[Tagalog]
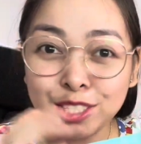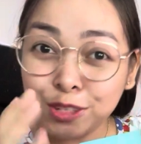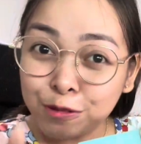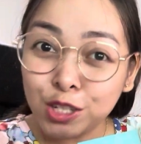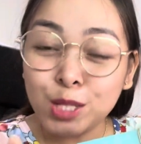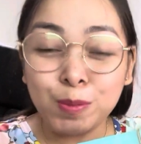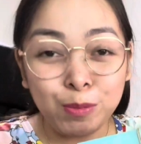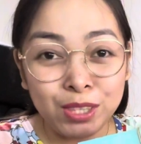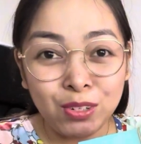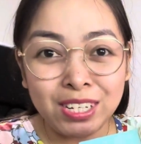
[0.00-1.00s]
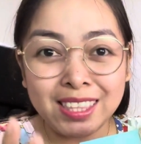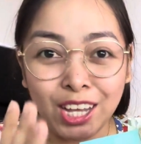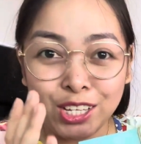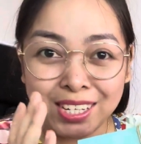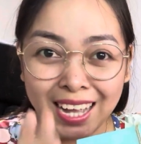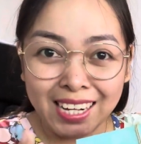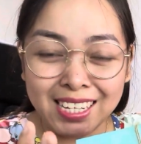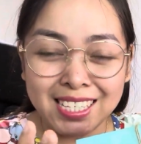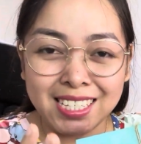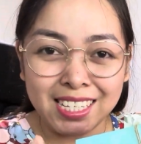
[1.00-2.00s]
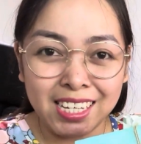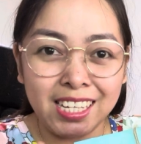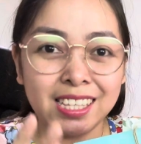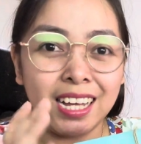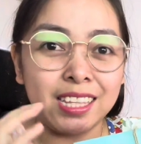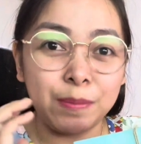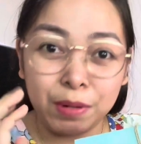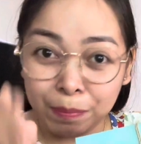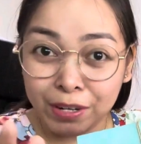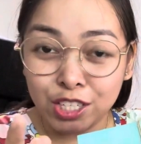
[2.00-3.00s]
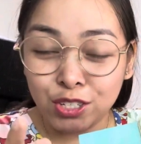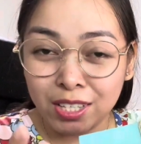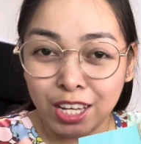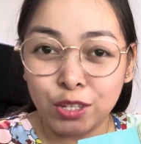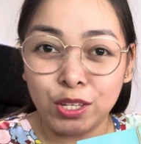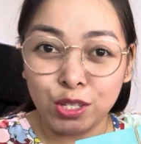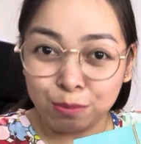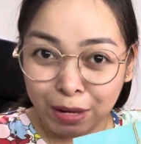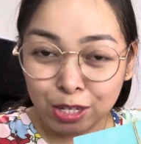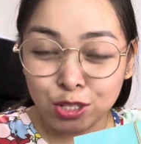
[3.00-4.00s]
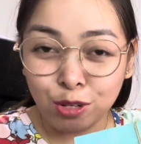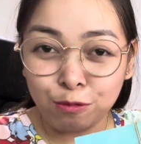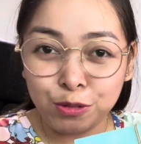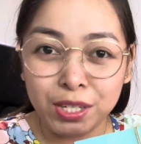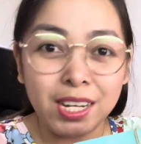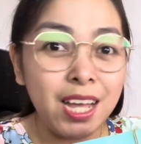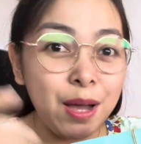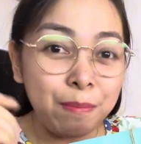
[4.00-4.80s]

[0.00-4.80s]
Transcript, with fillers: So, of course, pupunta ulit tayo ng aking screen at i-prepare nyo na yung inyong Microsoft Word